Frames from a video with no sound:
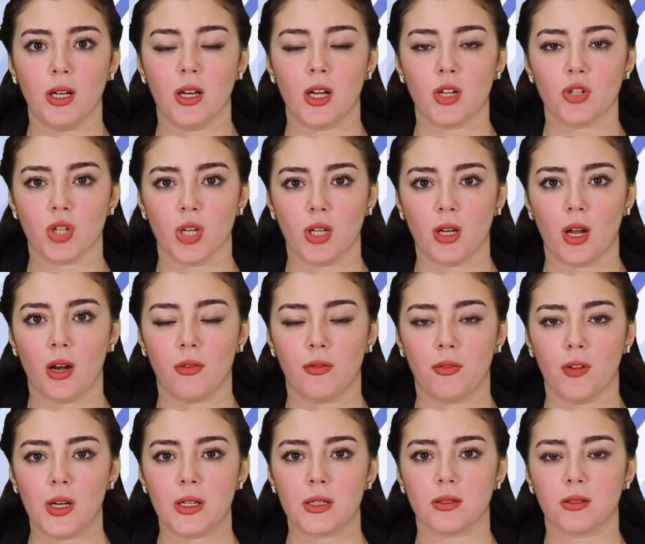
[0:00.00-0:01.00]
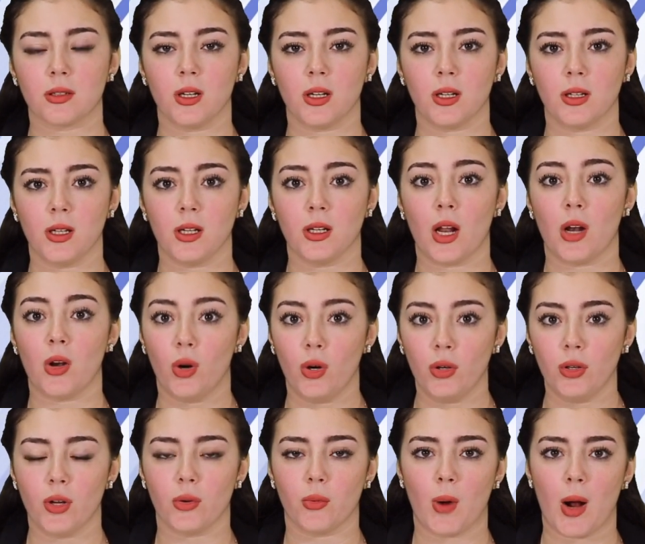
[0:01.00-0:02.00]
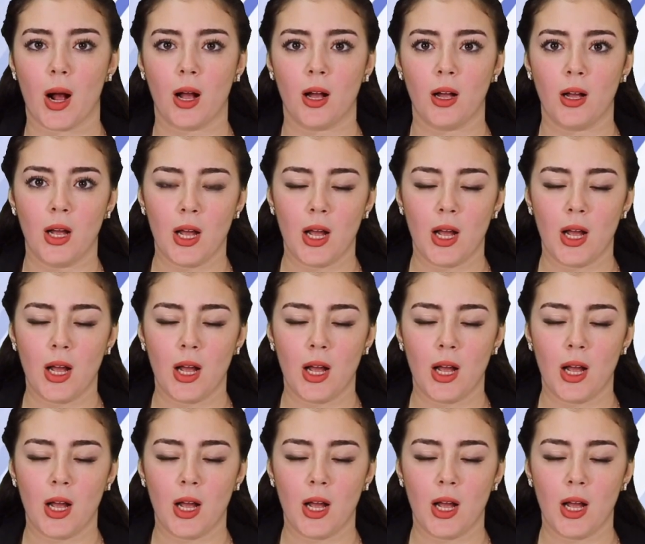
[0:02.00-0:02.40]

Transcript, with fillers: اللاجئين الفلسطينيين الأونروا